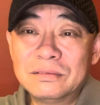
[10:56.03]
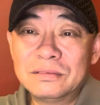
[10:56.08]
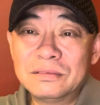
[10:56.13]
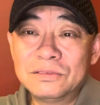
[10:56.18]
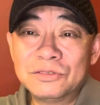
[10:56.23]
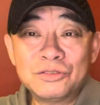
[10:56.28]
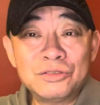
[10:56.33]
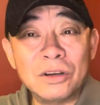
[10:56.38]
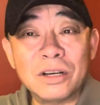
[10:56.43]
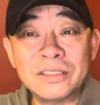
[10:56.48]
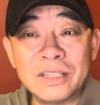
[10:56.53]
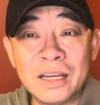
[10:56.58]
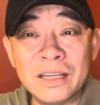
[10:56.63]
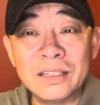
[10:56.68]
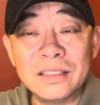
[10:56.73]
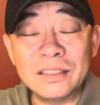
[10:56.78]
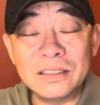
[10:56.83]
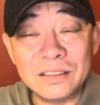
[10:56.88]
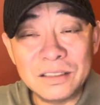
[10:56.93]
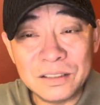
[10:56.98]
徐向
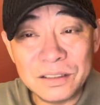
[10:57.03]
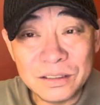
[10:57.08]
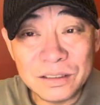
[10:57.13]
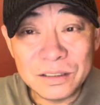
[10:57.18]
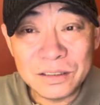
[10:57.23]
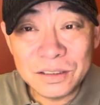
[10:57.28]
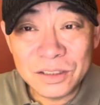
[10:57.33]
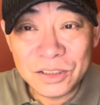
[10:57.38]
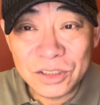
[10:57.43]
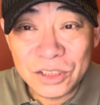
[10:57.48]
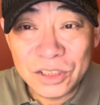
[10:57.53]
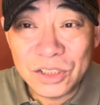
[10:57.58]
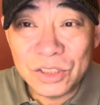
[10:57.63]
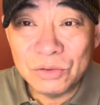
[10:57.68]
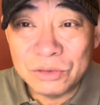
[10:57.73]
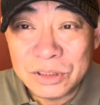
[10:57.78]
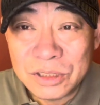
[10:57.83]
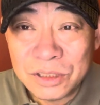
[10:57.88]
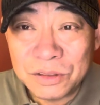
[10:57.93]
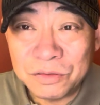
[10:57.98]
前
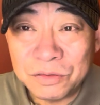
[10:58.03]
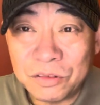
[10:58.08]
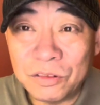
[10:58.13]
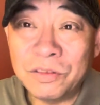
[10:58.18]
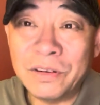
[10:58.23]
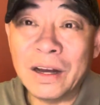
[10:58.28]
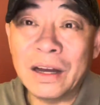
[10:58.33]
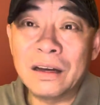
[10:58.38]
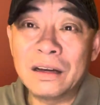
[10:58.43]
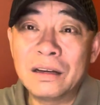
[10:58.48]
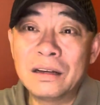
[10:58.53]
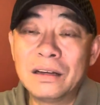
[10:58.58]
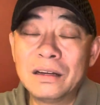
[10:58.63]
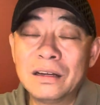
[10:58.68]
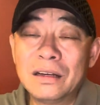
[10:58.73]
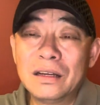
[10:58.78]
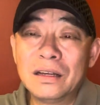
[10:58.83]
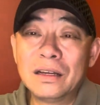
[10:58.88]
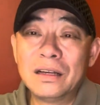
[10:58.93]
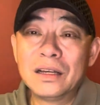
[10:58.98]
旧疾复发，
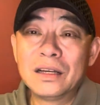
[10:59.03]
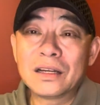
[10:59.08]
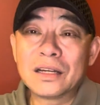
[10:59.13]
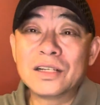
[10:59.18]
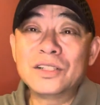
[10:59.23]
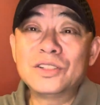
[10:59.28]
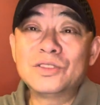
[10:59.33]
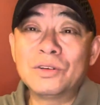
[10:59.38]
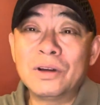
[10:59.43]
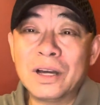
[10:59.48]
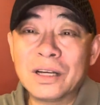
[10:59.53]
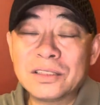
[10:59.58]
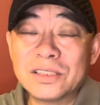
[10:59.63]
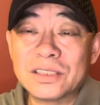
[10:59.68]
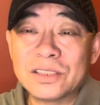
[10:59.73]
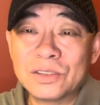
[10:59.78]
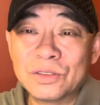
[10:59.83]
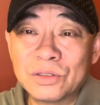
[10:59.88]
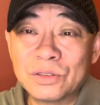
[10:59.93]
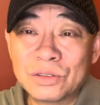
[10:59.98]
跟中央
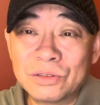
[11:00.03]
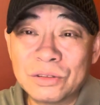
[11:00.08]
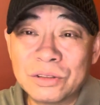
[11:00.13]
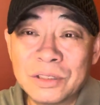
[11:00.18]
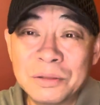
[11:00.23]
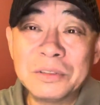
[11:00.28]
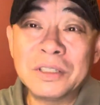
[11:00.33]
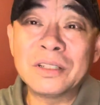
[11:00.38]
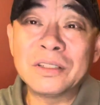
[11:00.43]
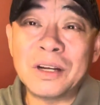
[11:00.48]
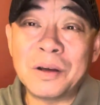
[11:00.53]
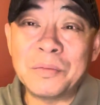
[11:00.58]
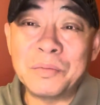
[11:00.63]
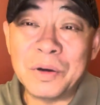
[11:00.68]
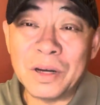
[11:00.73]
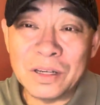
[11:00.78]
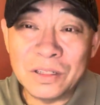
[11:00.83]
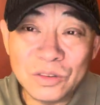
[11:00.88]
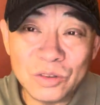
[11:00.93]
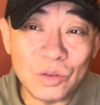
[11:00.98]
请求说，能不能让
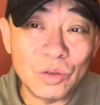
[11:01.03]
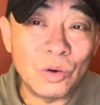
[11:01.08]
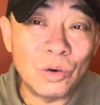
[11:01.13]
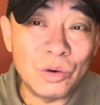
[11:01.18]
彭总